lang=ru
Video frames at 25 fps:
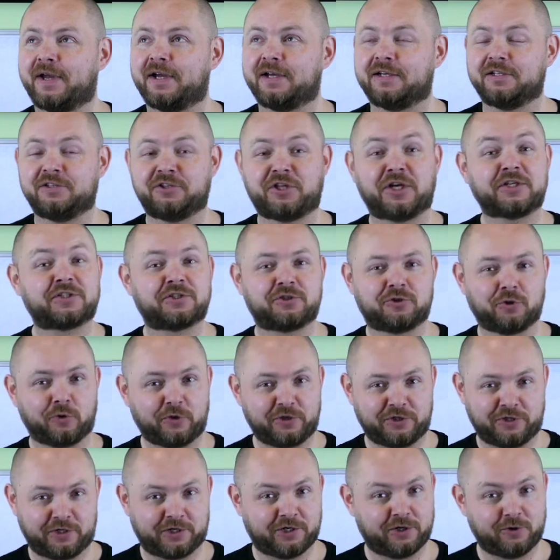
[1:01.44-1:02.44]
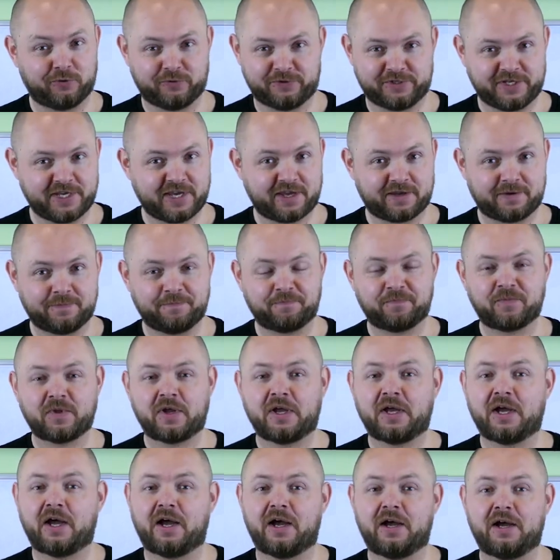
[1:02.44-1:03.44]
э, достойных людей –
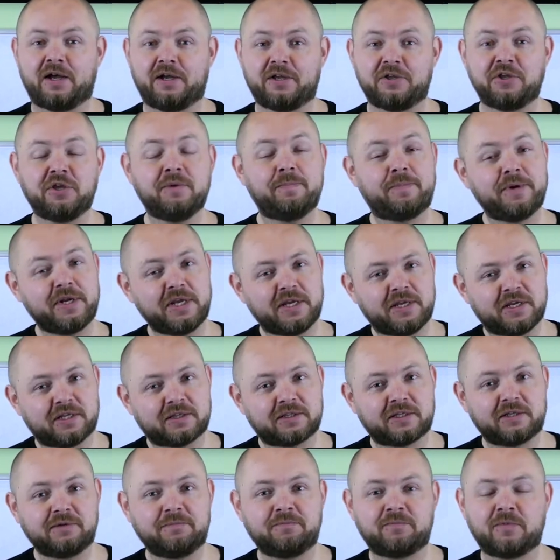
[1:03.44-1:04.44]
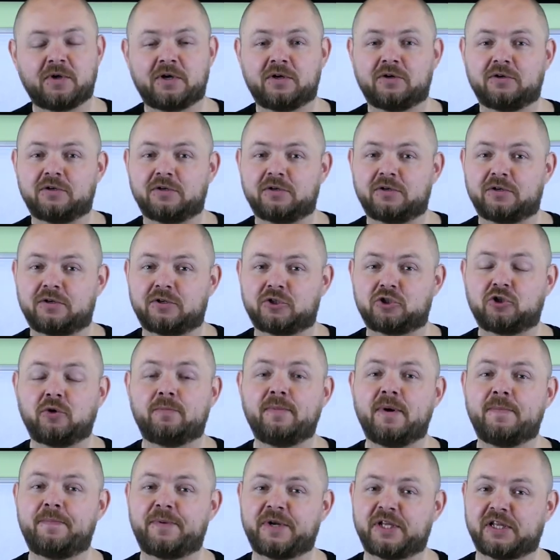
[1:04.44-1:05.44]
Э, не принято,
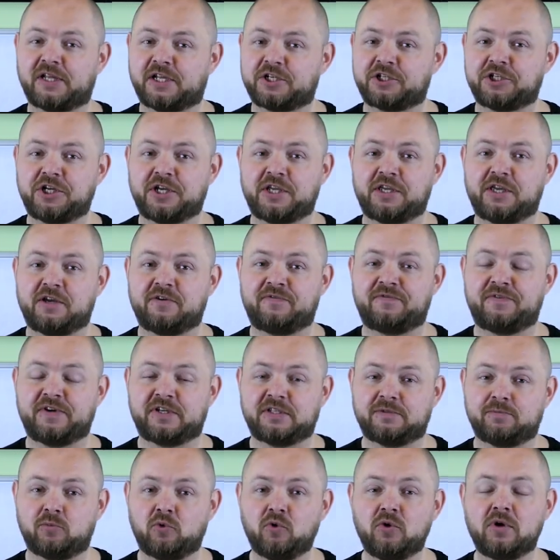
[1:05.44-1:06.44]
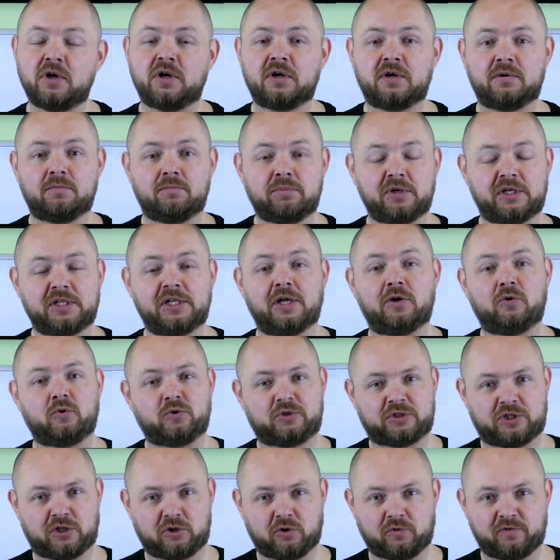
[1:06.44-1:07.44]
чтобы приложение Facebook было
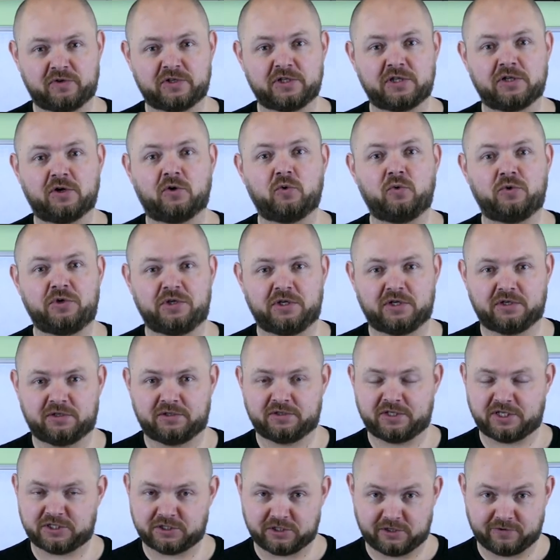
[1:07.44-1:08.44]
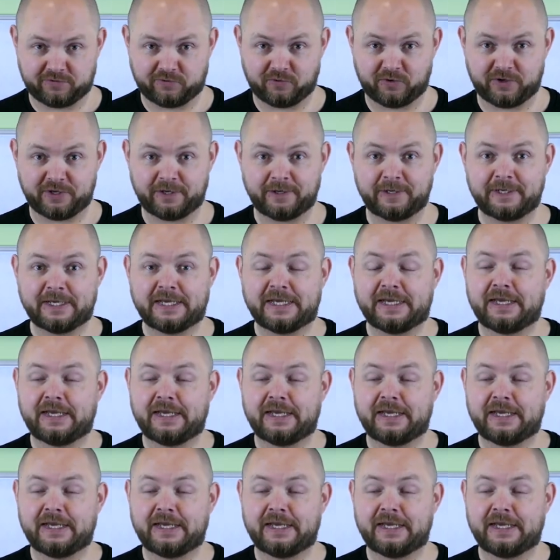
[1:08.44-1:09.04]
установлено у них на телефоне.